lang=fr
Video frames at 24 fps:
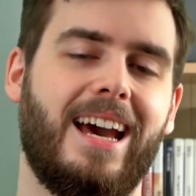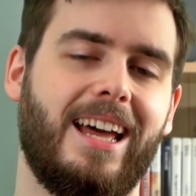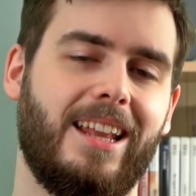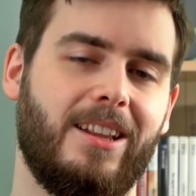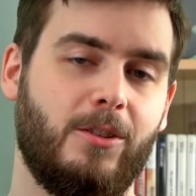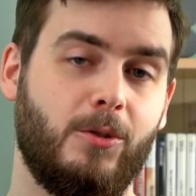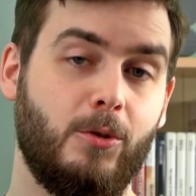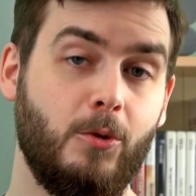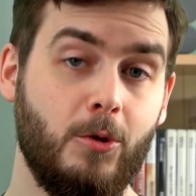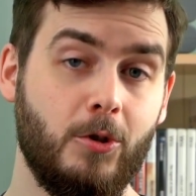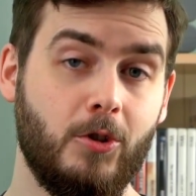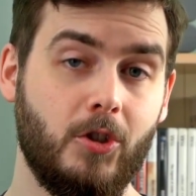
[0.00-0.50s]
à
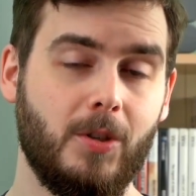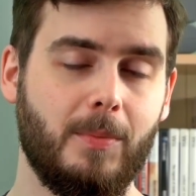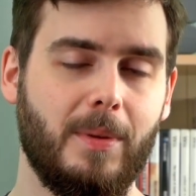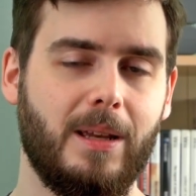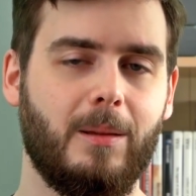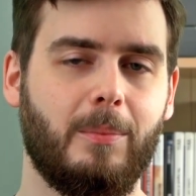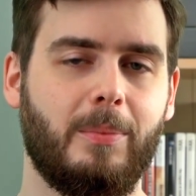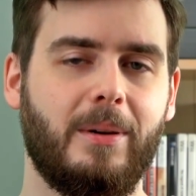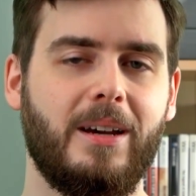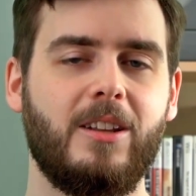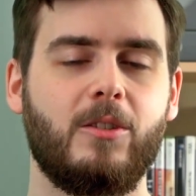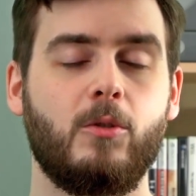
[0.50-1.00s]
deux
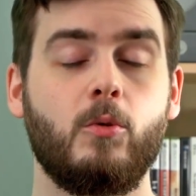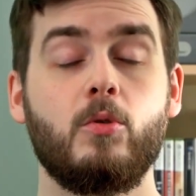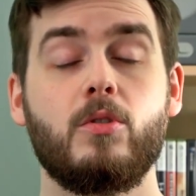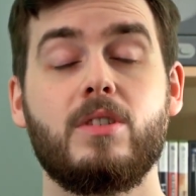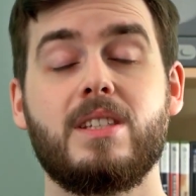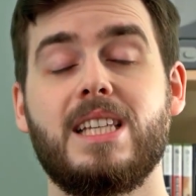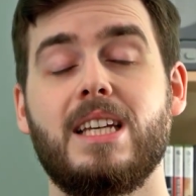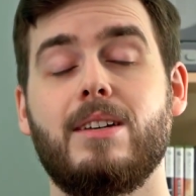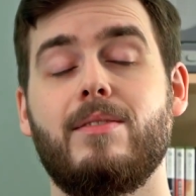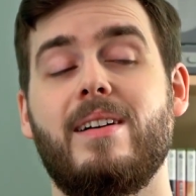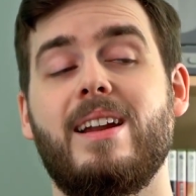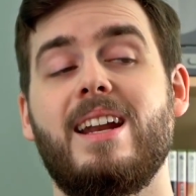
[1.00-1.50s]
semaines près, donc
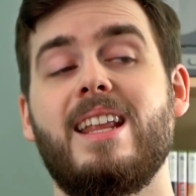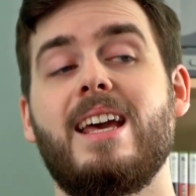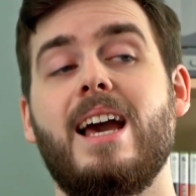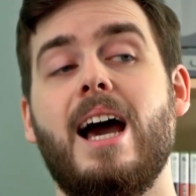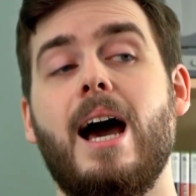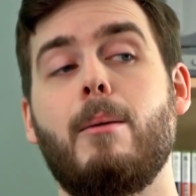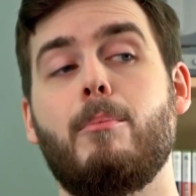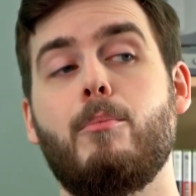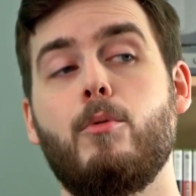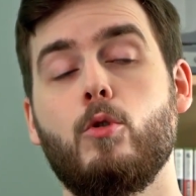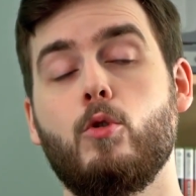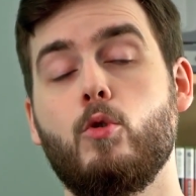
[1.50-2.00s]
ça valait
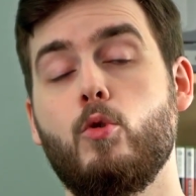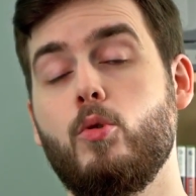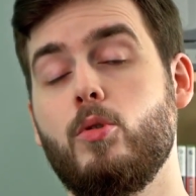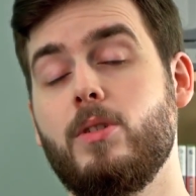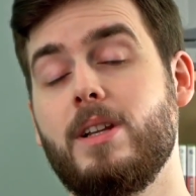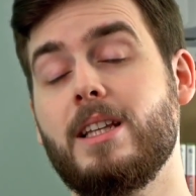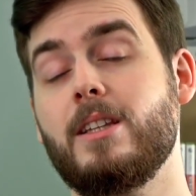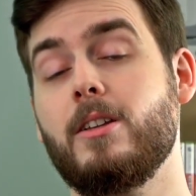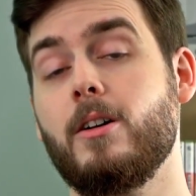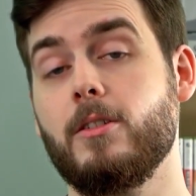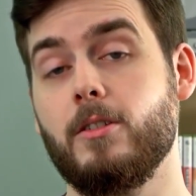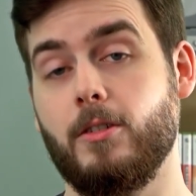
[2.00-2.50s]
un peu le coup
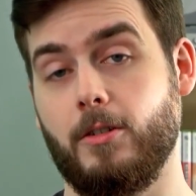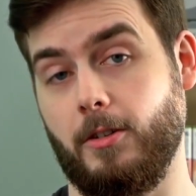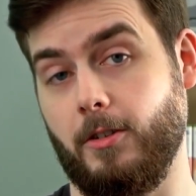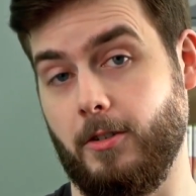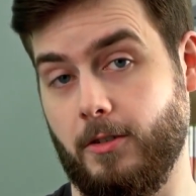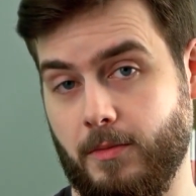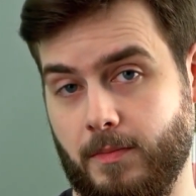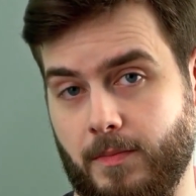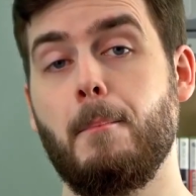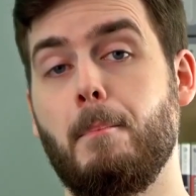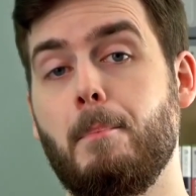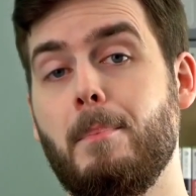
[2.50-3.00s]
d'attendre,
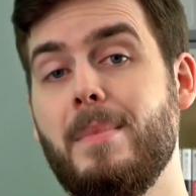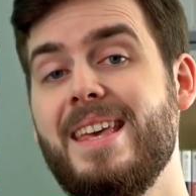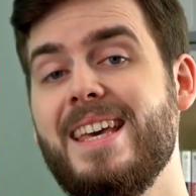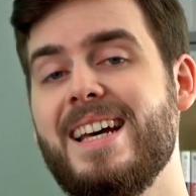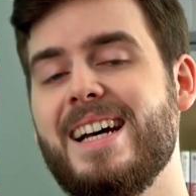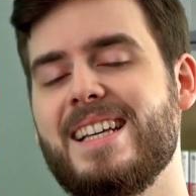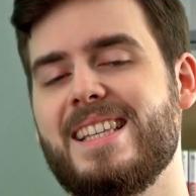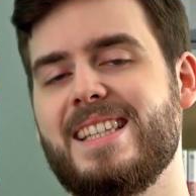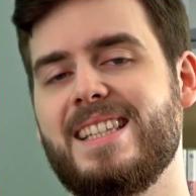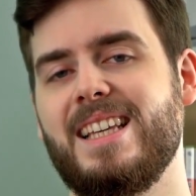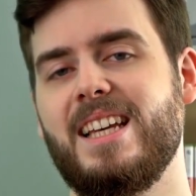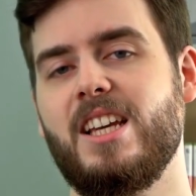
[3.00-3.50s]
non Mais
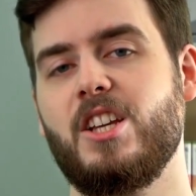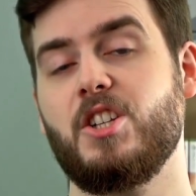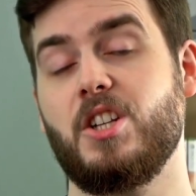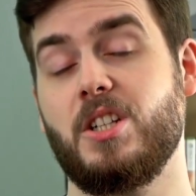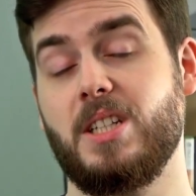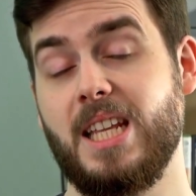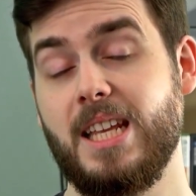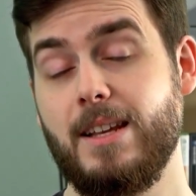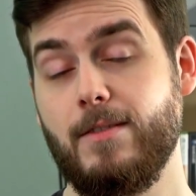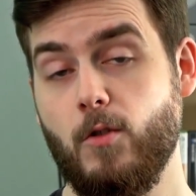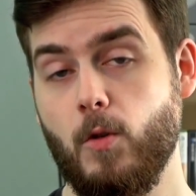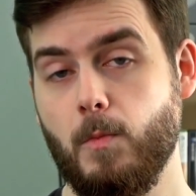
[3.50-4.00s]
à ça, j'ai
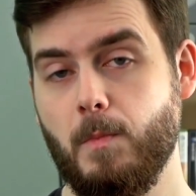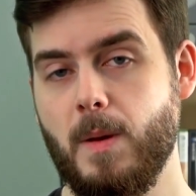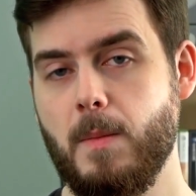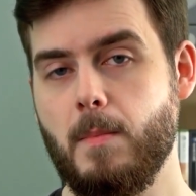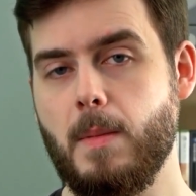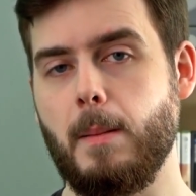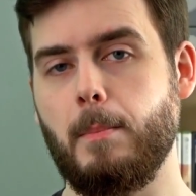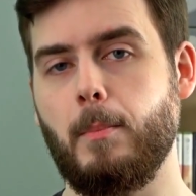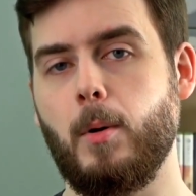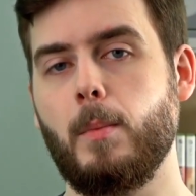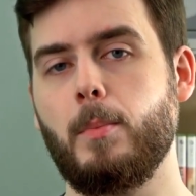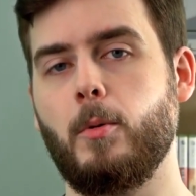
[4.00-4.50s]
développé
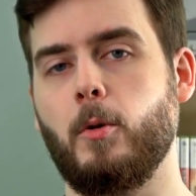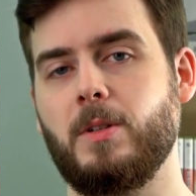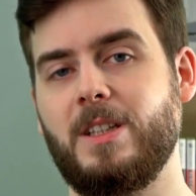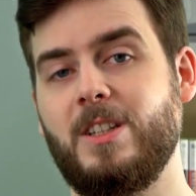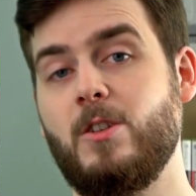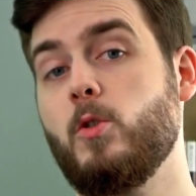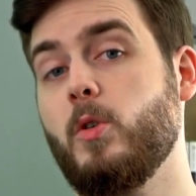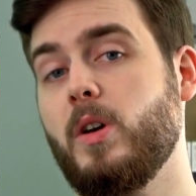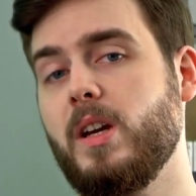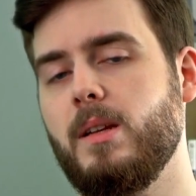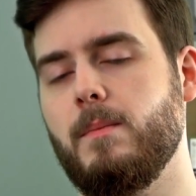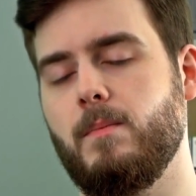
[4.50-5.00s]
ma propre
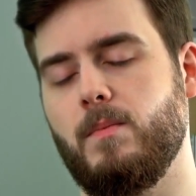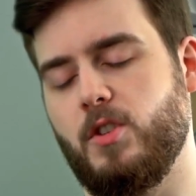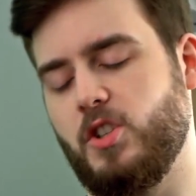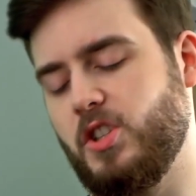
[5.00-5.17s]
théorie.